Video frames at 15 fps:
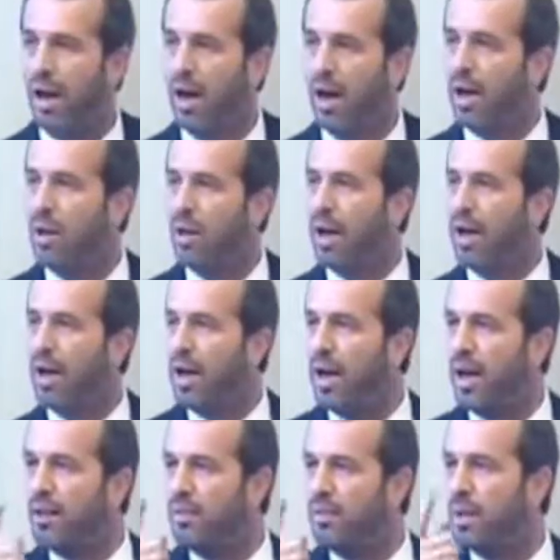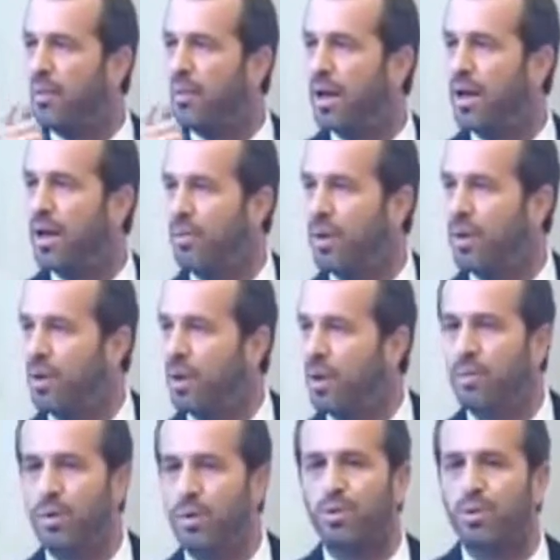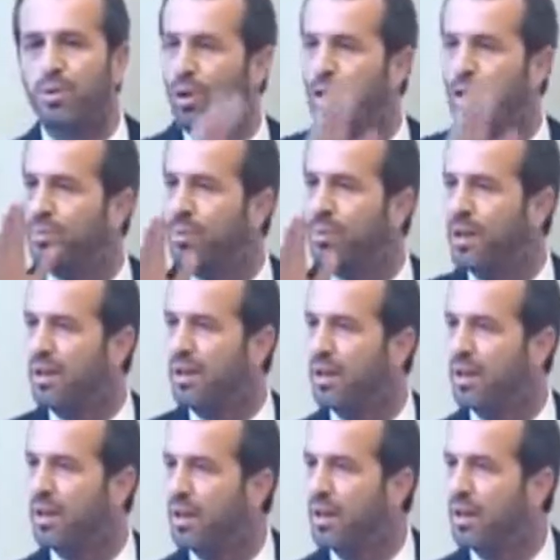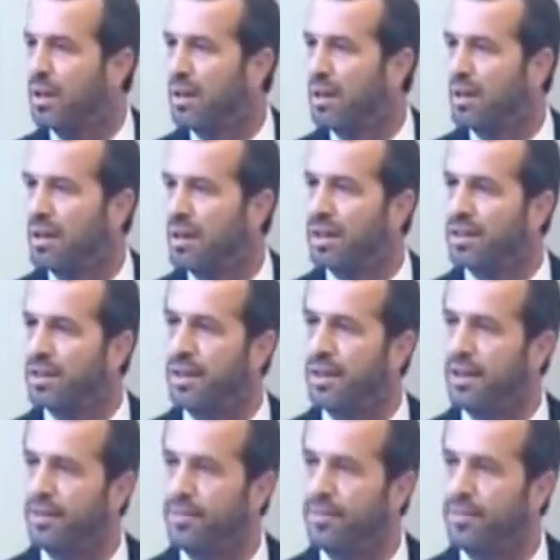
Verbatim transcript: Al bayrağı kimse bırakamaz. Öyle bir lüksü yok kimsenin. Nasıl?